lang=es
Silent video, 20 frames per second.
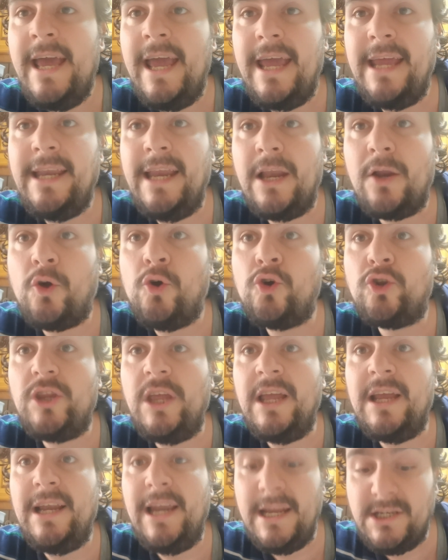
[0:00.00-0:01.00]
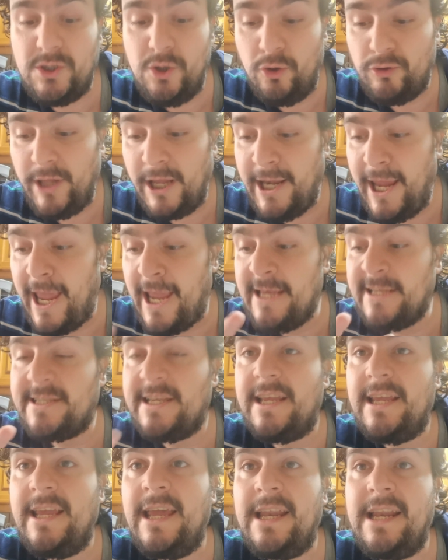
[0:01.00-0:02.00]
en el Corte Inglés lo
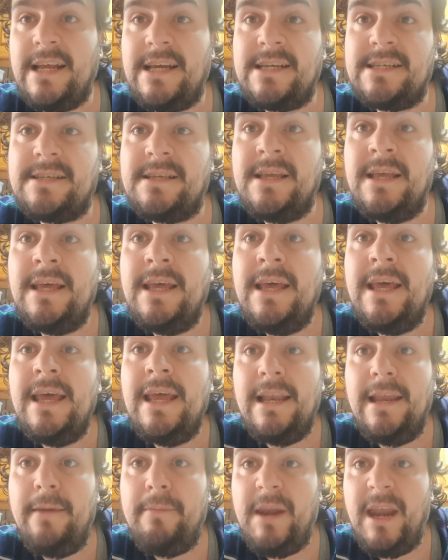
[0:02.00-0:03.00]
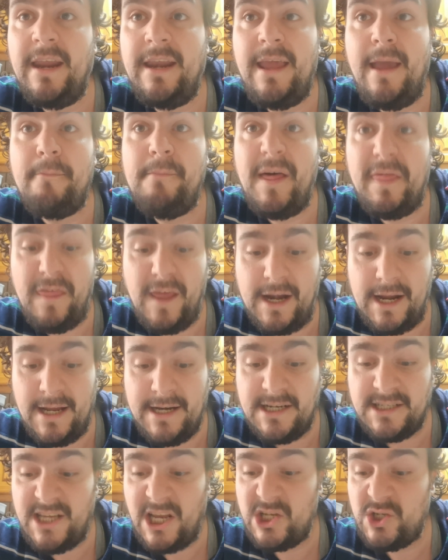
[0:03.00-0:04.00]
tenéis y en las librerías más
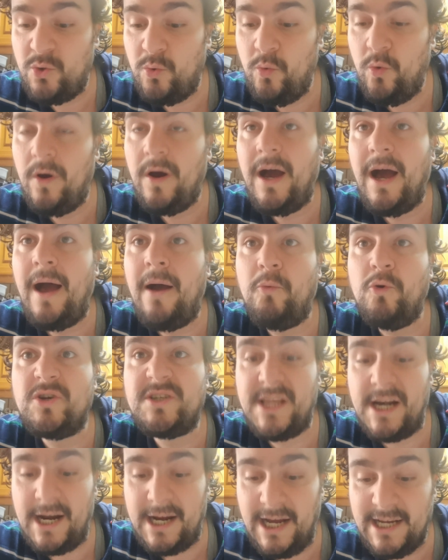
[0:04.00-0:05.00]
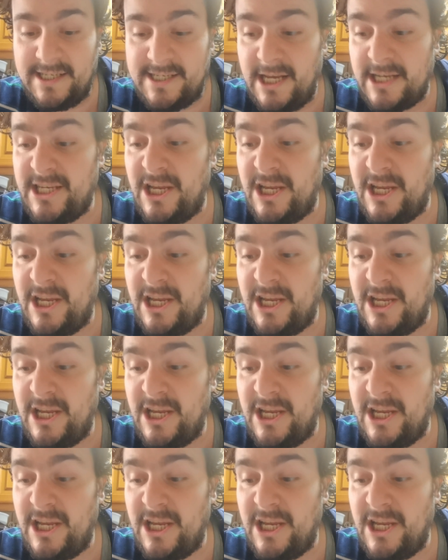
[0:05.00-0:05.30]
cercanas a, su, a vuestra casa.